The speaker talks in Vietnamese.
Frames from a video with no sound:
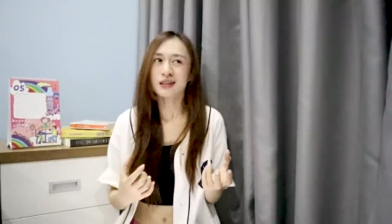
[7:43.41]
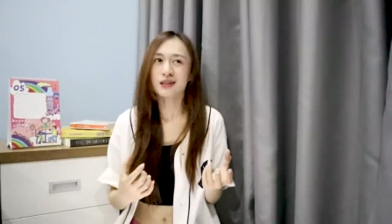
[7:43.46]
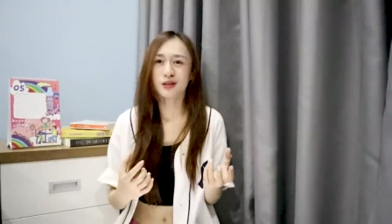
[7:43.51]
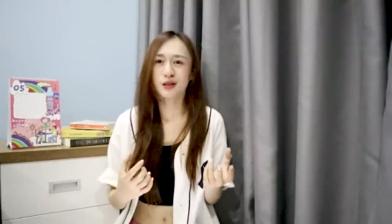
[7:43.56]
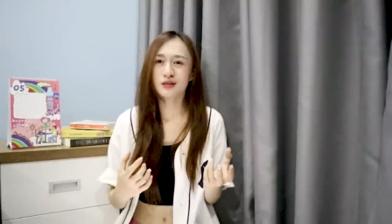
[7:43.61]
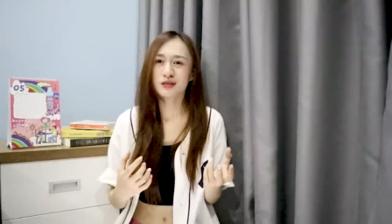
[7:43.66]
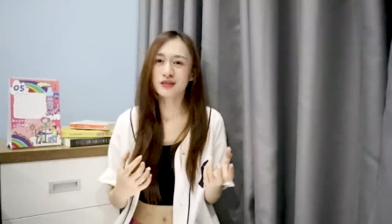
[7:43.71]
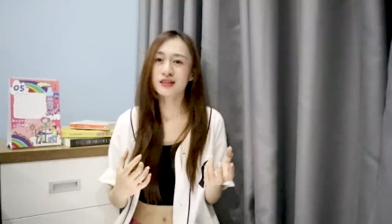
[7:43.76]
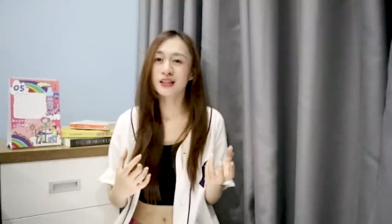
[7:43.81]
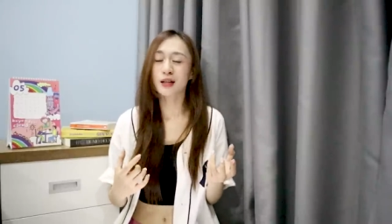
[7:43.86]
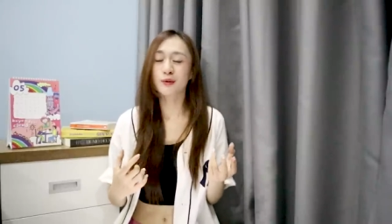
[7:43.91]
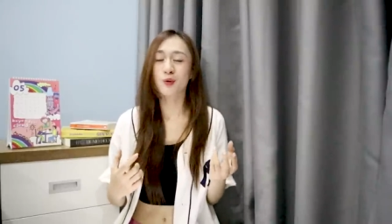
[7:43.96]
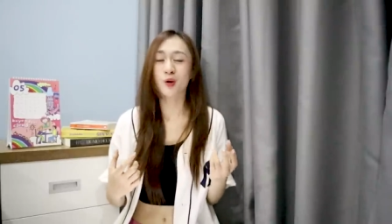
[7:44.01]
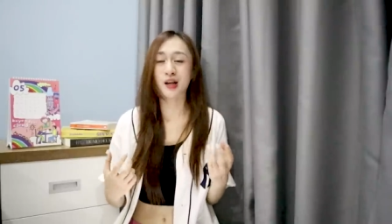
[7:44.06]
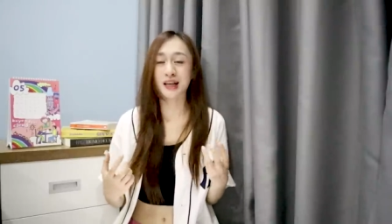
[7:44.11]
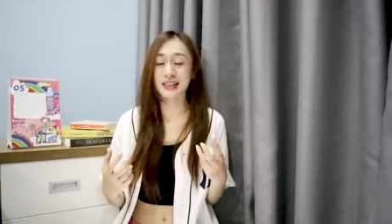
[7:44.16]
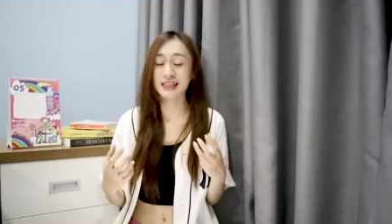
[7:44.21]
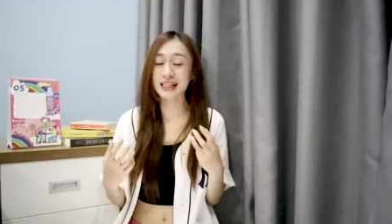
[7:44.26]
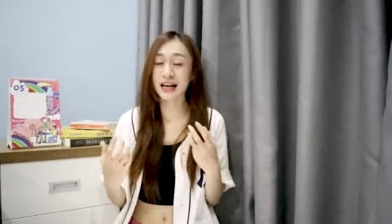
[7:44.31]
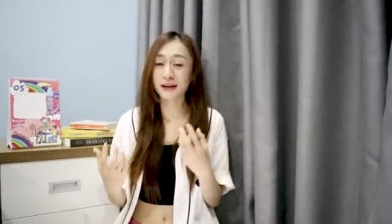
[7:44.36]
nó như là một
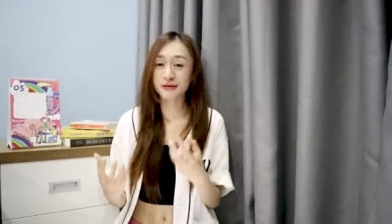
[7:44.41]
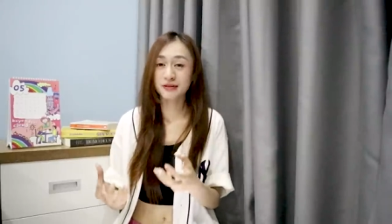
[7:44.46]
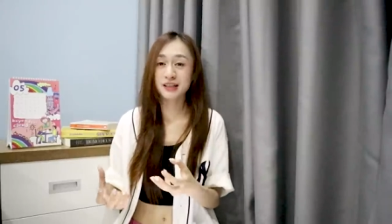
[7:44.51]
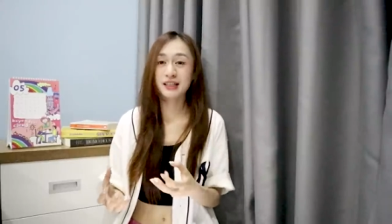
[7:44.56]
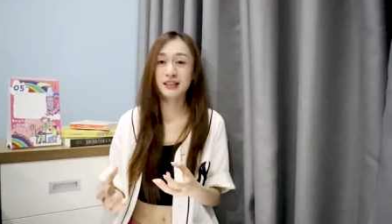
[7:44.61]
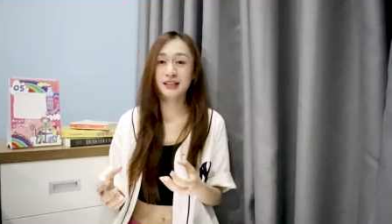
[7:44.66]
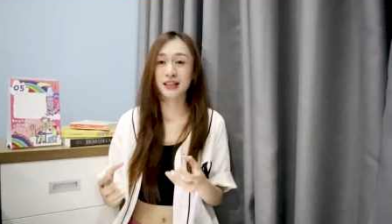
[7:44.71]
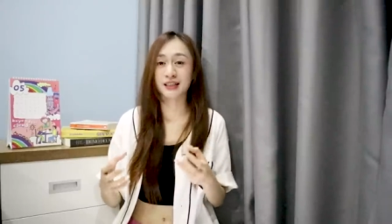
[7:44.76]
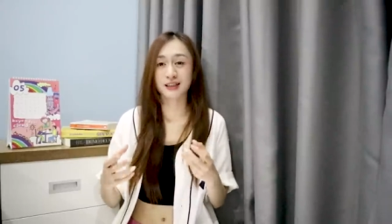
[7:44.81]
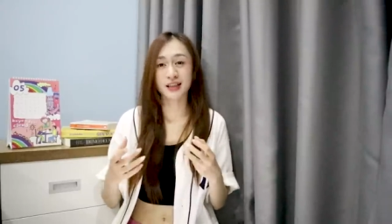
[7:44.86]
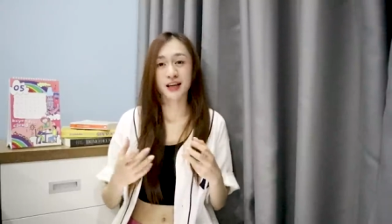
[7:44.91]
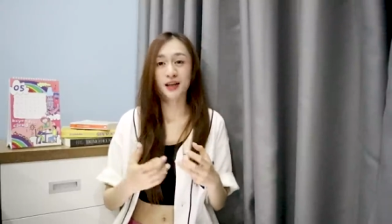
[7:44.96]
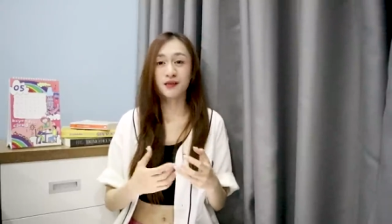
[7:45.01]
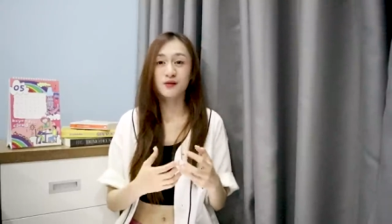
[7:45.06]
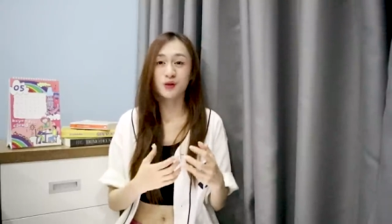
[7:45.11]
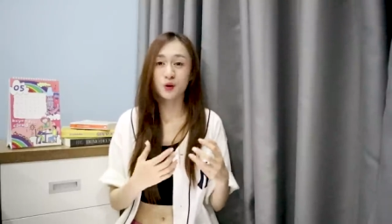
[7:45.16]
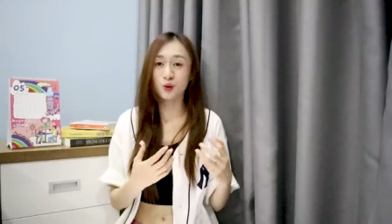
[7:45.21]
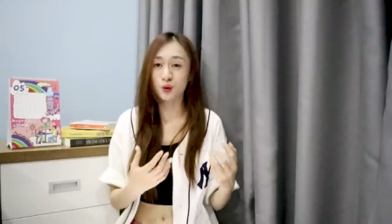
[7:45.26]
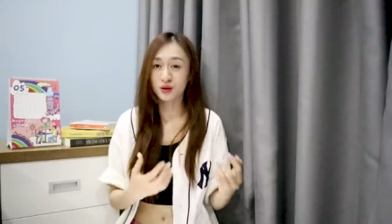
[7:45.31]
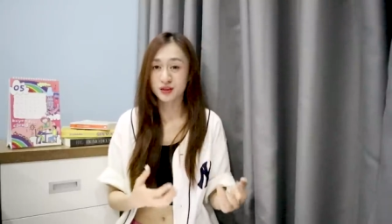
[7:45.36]
cái gia vị để
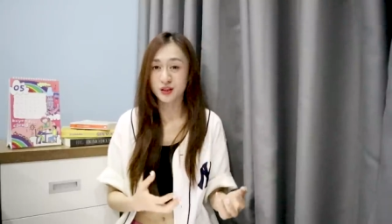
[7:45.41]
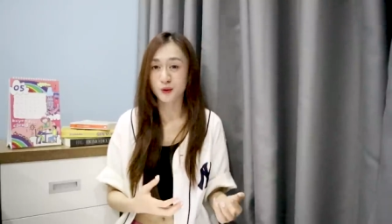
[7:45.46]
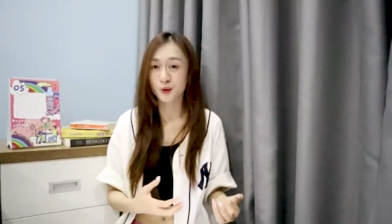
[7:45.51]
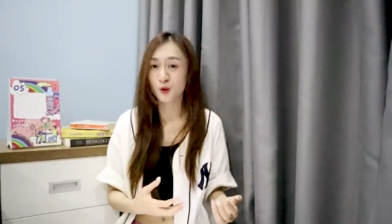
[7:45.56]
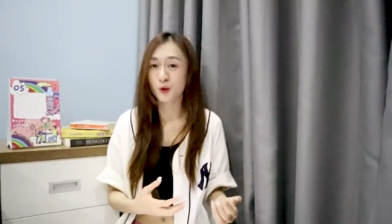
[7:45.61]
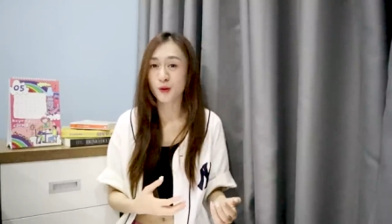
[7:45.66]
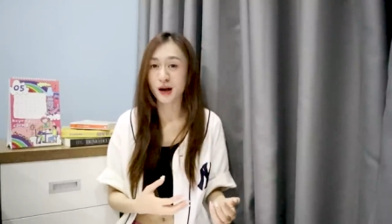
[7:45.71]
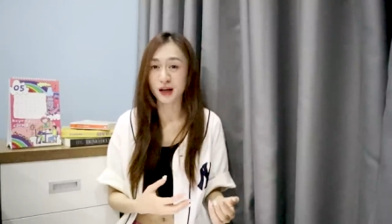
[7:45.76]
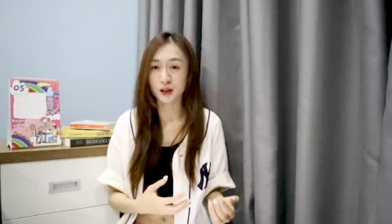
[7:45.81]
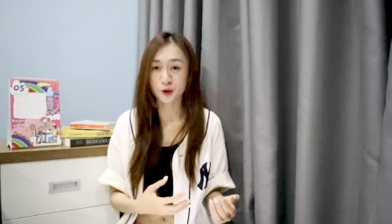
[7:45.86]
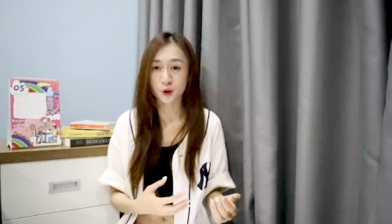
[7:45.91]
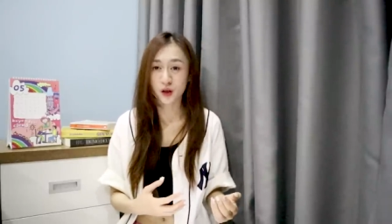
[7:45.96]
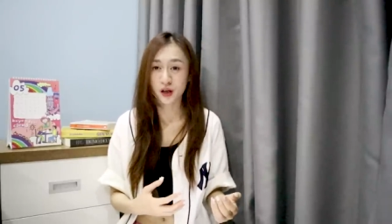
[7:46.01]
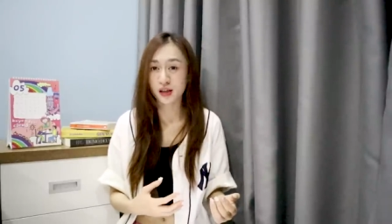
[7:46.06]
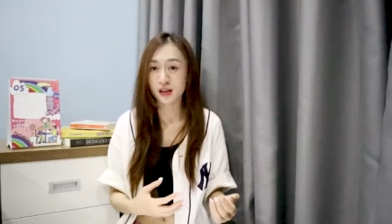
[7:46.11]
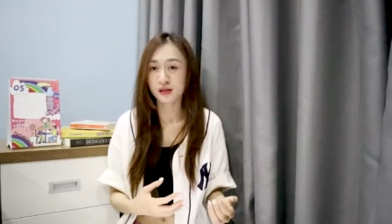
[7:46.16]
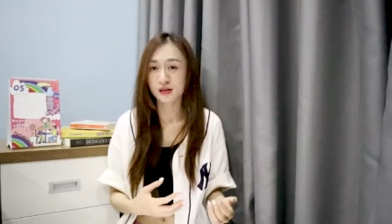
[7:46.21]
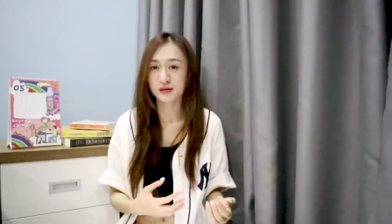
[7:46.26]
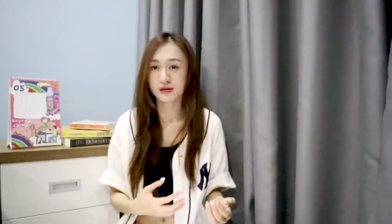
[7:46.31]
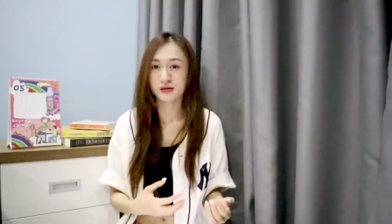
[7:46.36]
thêm vào cuộc sống của bạn thôi
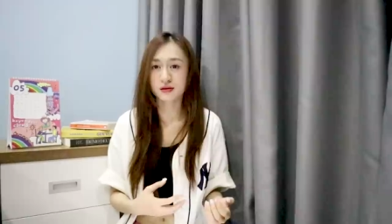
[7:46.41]
ấy